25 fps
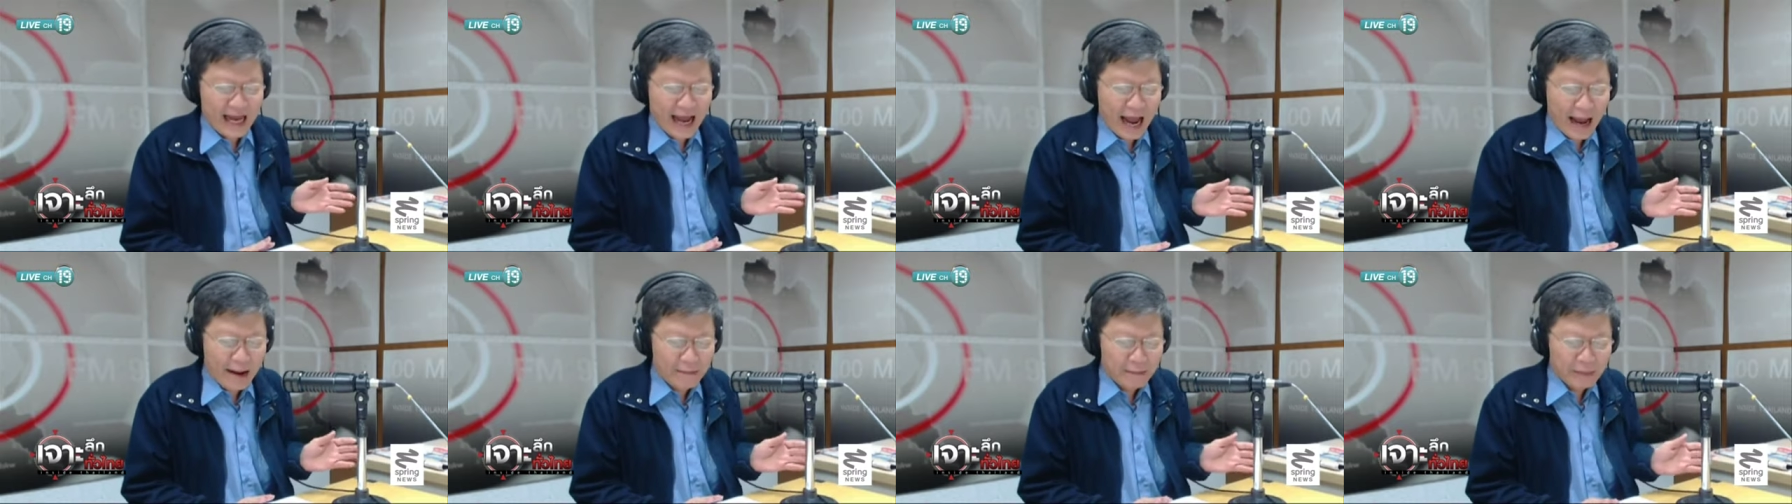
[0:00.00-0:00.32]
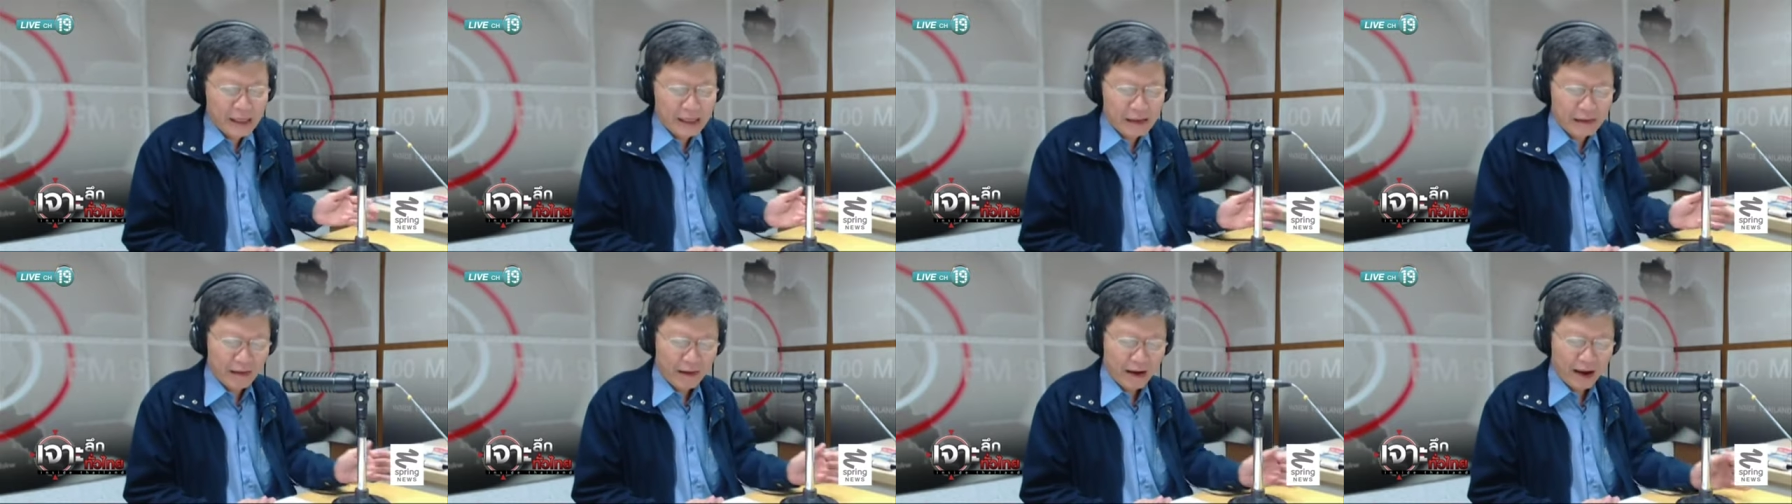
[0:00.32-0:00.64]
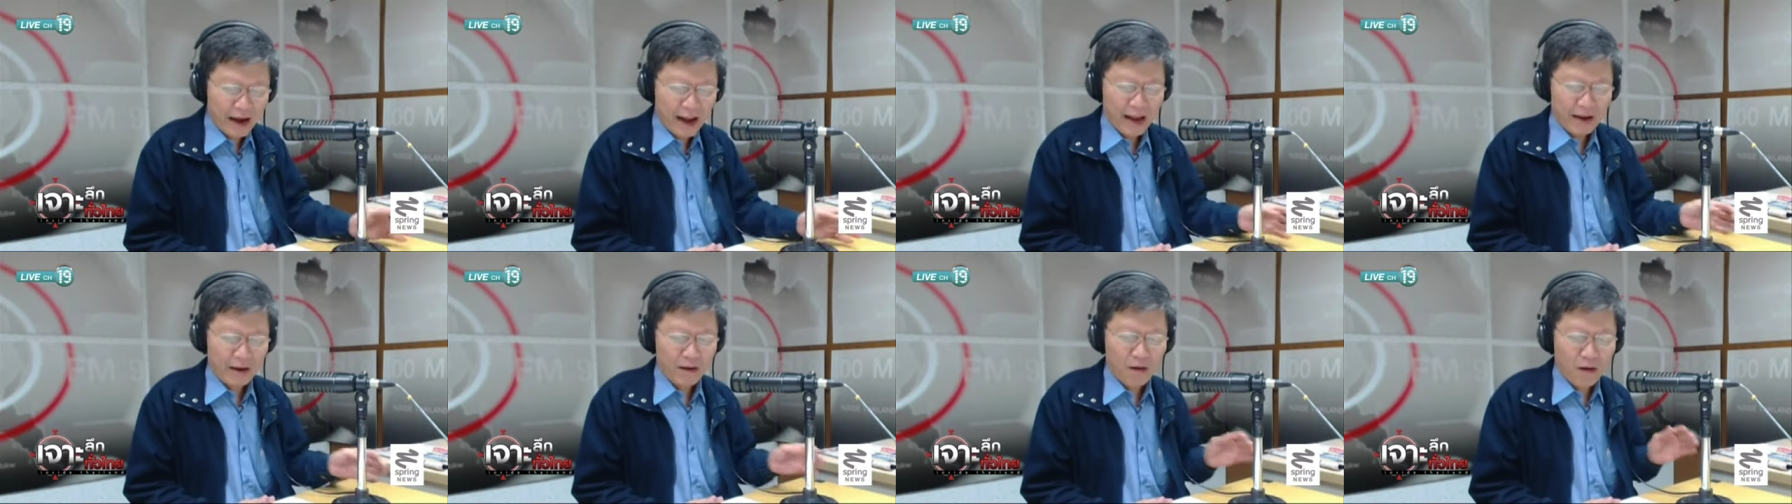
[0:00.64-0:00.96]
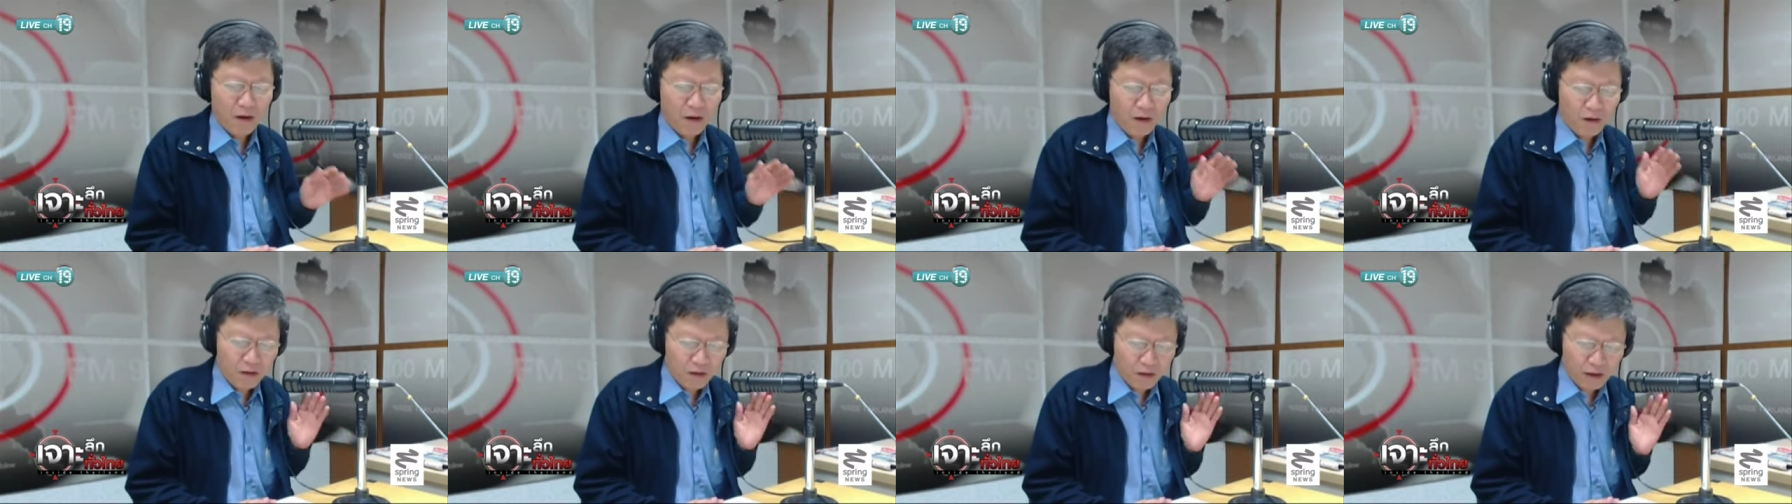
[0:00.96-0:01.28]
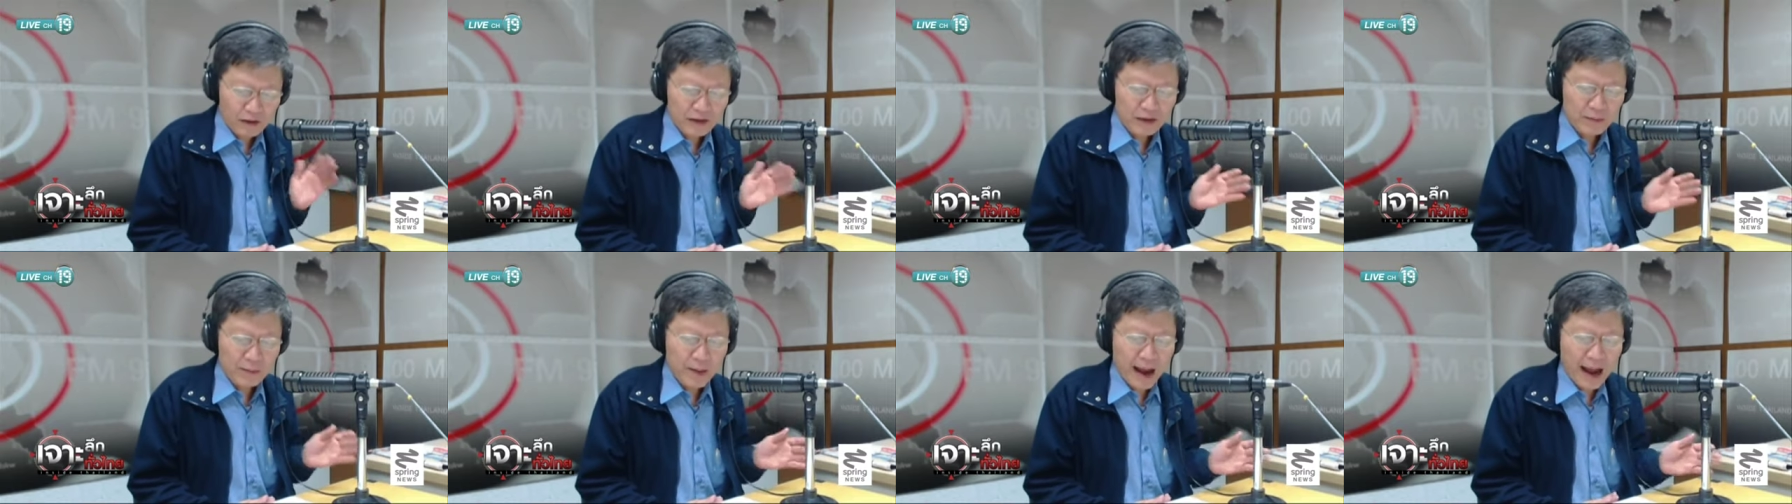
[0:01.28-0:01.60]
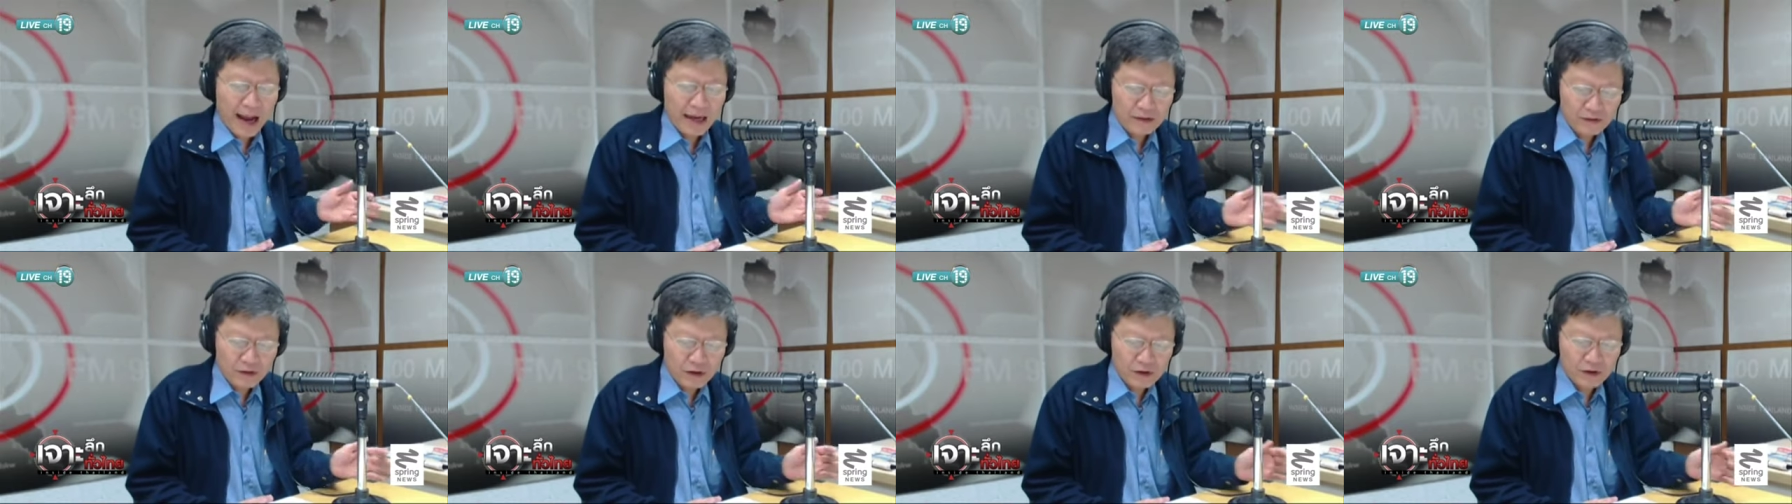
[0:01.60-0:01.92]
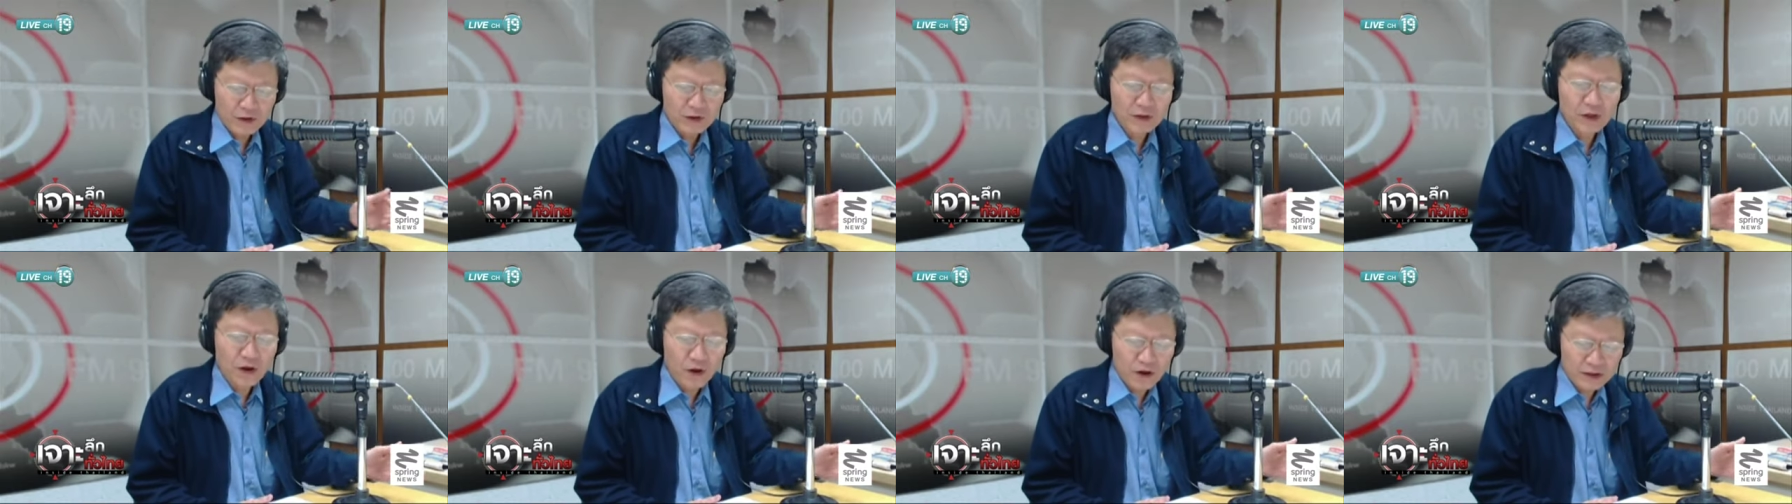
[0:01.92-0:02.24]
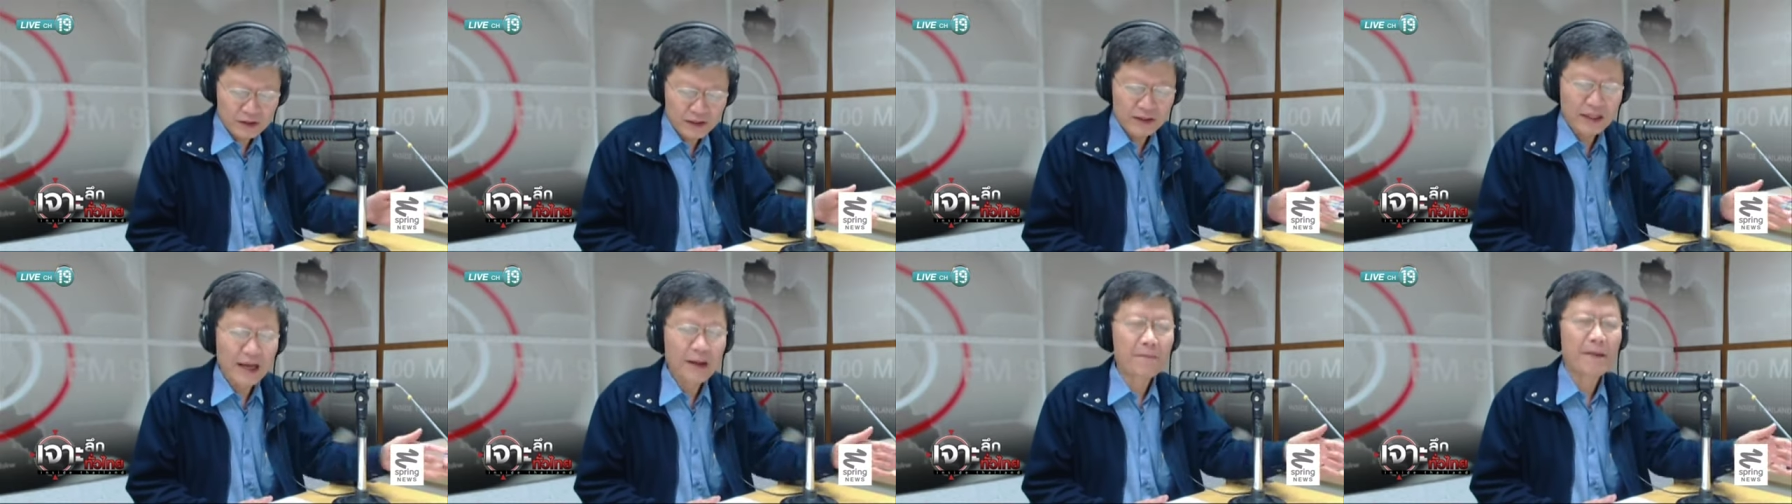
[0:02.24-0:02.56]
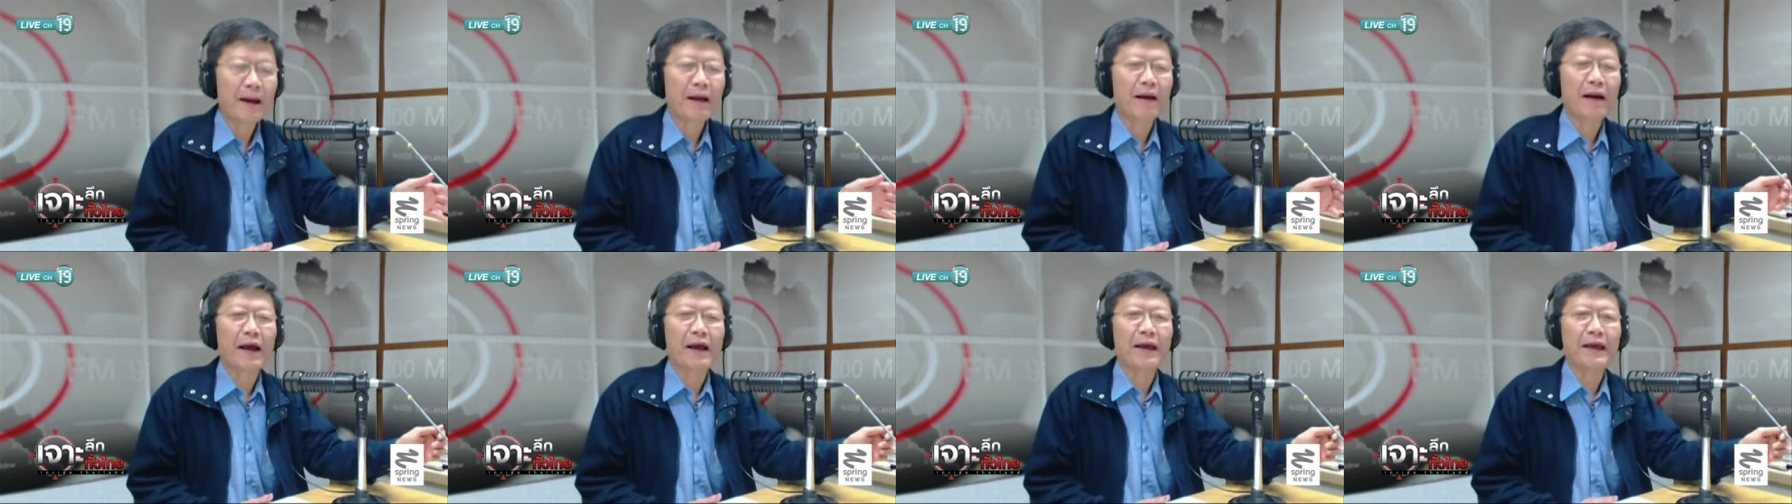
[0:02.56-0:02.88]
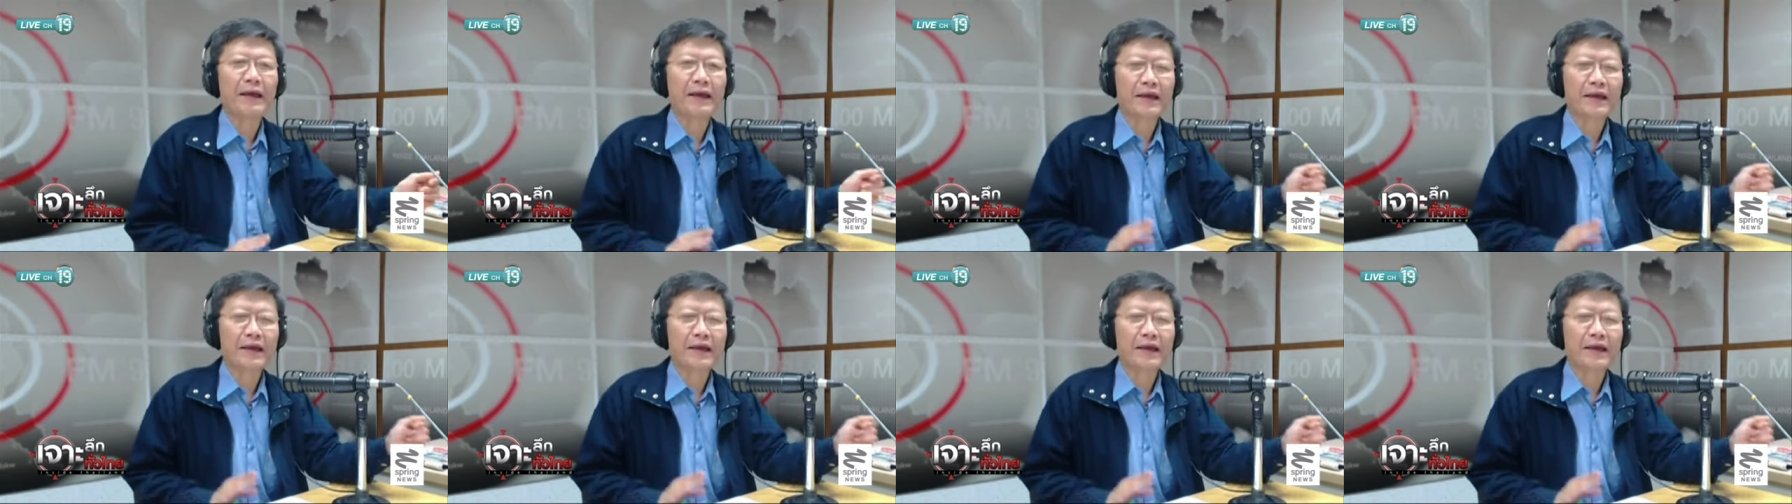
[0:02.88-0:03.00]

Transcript: สามเดือนแรกของรัฐบาลคสชจะทำอะไร